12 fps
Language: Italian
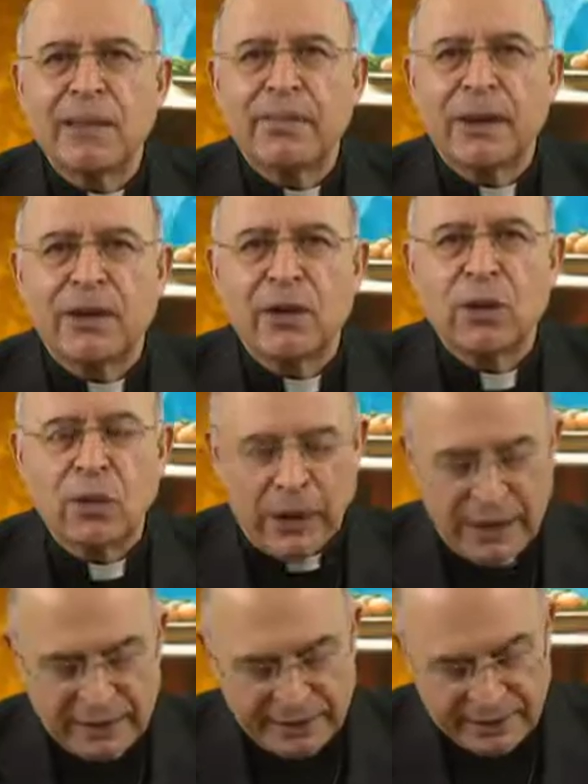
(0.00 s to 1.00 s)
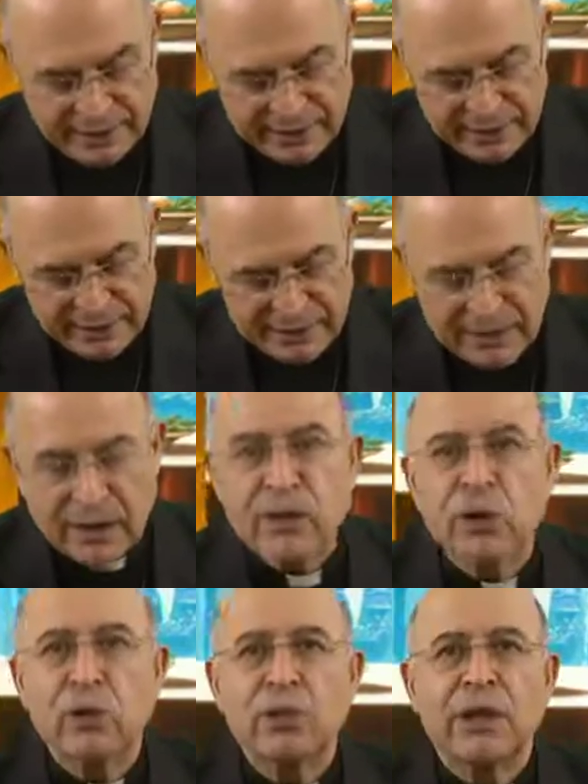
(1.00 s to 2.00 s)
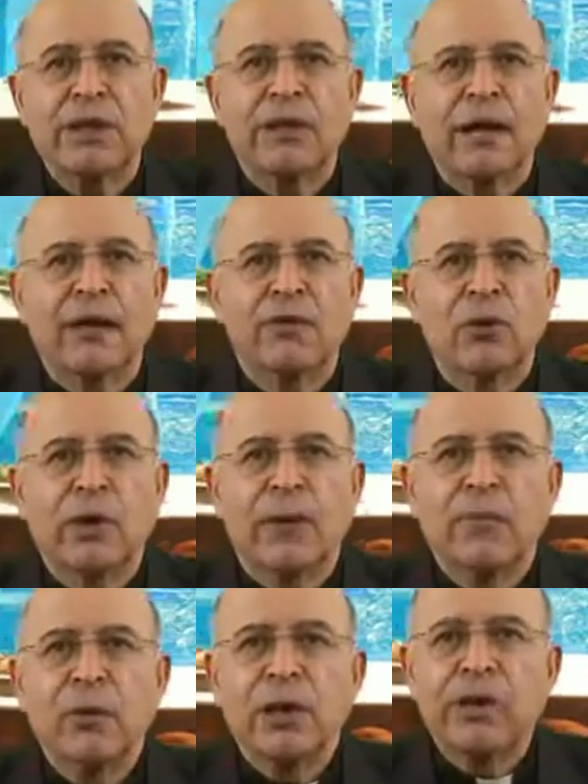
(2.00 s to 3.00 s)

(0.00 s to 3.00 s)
di particolare. Si alzò da tavola,